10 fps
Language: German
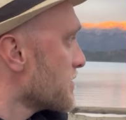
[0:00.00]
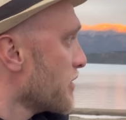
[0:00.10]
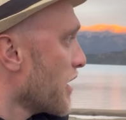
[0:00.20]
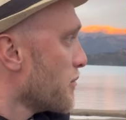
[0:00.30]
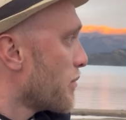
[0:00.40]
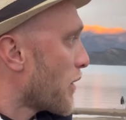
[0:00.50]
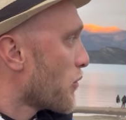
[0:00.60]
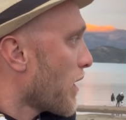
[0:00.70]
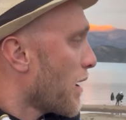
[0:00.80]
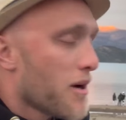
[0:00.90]
für ein
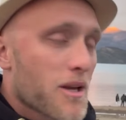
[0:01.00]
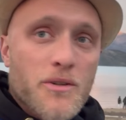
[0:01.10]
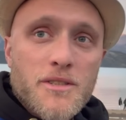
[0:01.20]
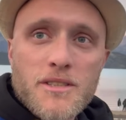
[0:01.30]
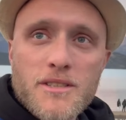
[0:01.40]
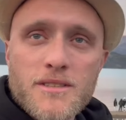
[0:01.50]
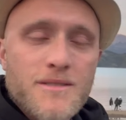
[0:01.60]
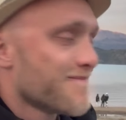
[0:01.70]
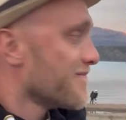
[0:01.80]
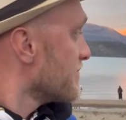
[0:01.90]
Panorama, Leute.
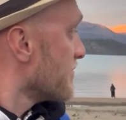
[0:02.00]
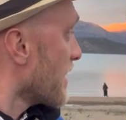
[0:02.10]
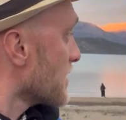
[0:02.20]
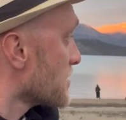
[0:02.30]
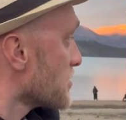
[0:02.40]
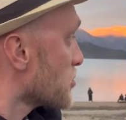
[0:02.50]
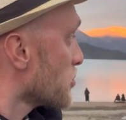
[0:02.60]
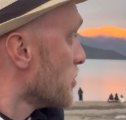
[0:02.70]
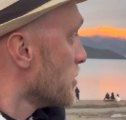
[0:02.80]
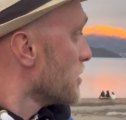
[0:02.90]
Wahnsinnig
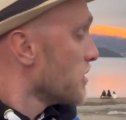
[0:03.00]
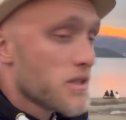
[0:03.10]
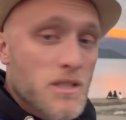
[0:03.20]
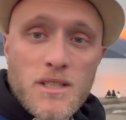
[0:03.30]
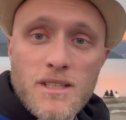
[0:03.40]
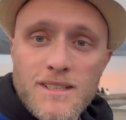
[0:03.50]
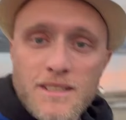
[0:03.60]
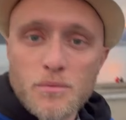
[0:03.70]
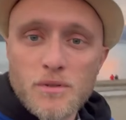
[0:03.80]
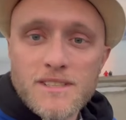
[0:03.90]
schön.
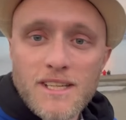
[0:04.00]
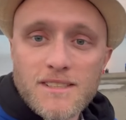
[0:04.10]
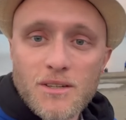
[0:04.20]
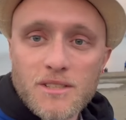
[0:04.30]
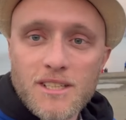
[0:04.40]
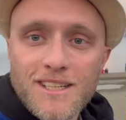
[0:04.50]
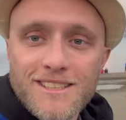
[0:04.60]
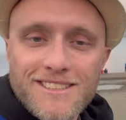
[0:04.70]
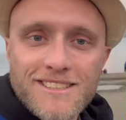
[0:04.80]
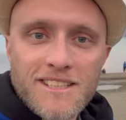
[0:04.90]
Polizei ist auch da.
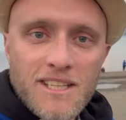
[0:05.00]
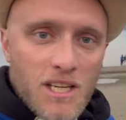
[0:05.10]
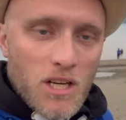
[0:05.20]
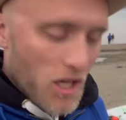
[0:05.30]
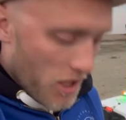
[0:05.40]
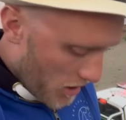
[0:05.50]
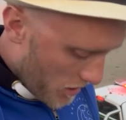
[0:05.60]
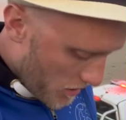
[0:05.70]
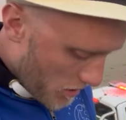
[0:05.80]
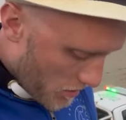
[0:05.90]
Äh,
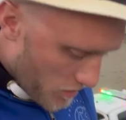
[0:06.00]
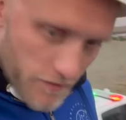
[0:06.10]
ja, und